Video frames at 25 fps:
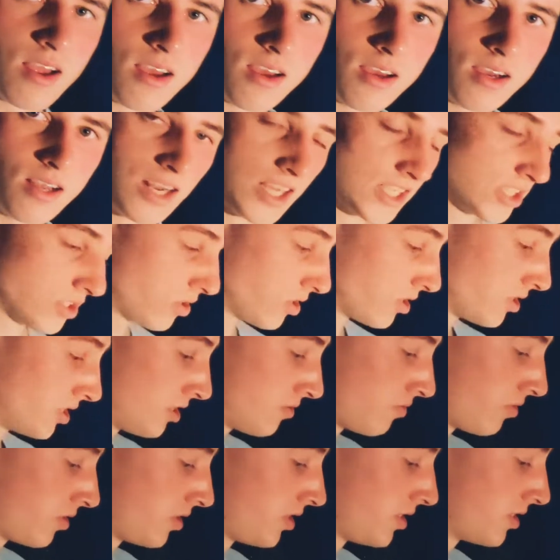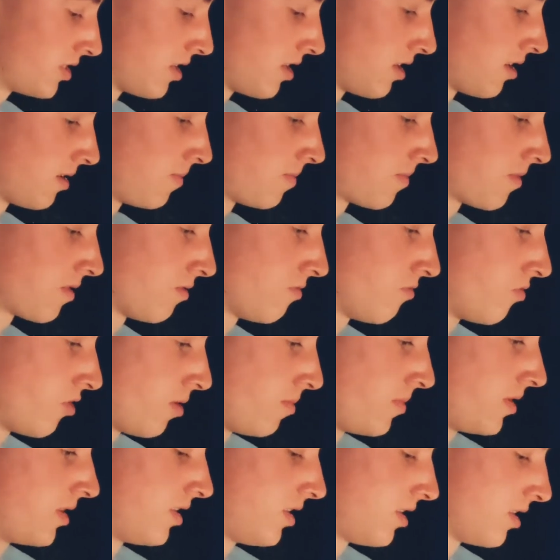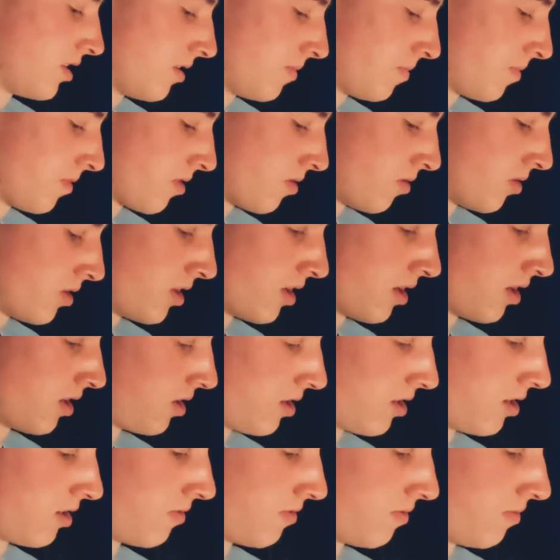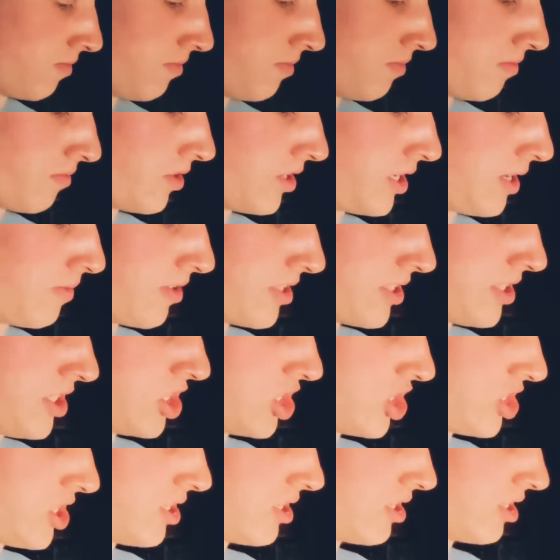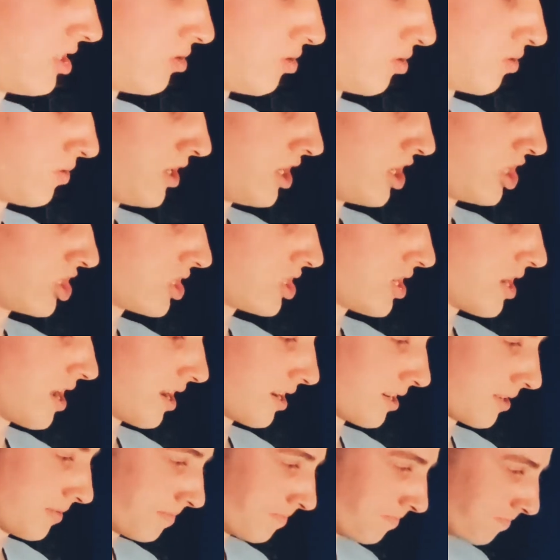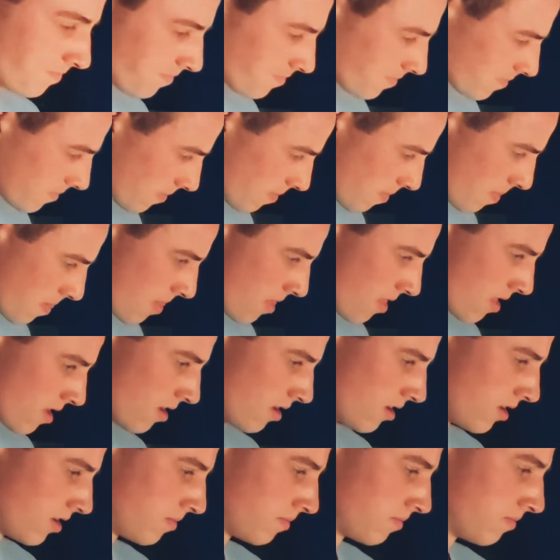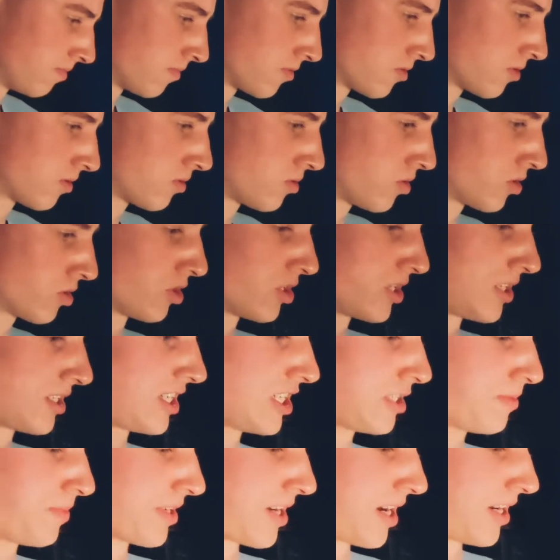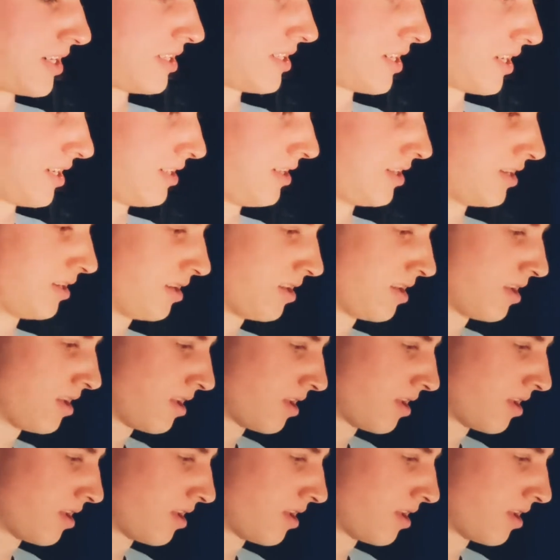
Äh, lasst euch nicht von dieser Formel hier oder äh, von dem, was hier steht, irgendwie erschlagen. Ähm, guckt euch das erstmal gar nicht an hier.